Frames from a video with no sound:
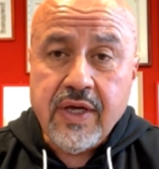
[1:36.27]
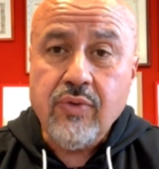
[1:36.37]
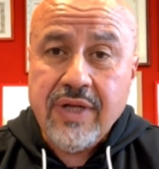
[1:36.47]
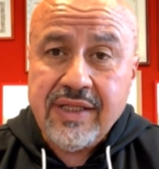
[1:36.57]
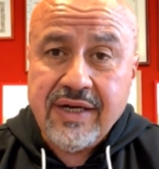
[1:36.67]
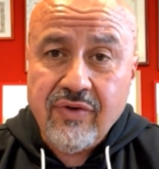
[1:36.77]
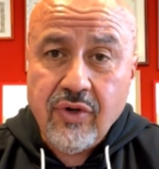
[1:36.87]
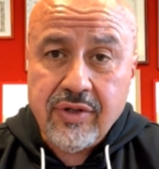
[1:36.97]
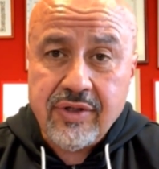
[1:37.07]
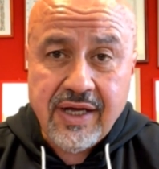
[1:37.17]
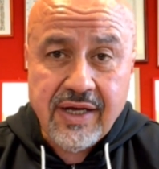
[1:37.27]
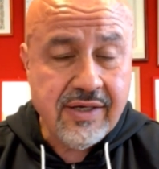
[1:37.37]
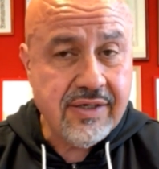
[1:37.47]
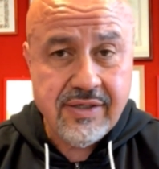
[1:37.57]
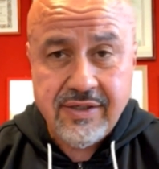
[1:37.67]
un'altra volta
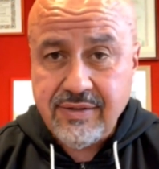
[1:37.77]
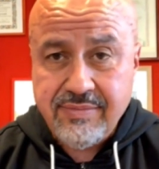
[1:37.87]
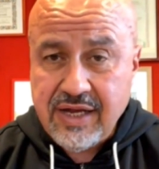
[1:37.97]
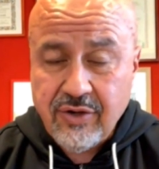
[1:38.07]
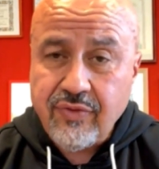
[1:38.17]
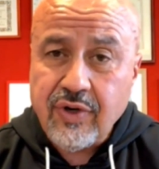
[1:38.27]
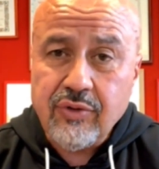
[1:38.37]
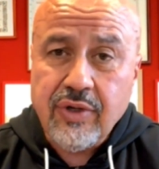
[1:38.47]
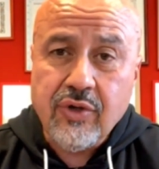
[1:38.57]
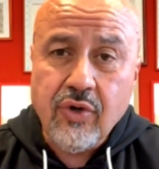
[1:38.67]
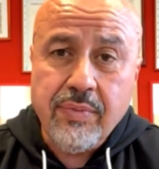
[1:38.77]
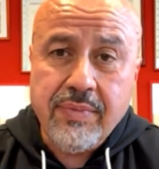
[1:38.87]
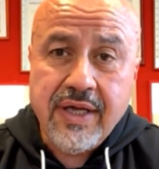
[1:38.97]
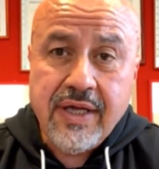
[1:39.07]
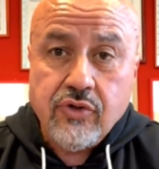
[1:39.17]
eh, mi hanno forato le gomme,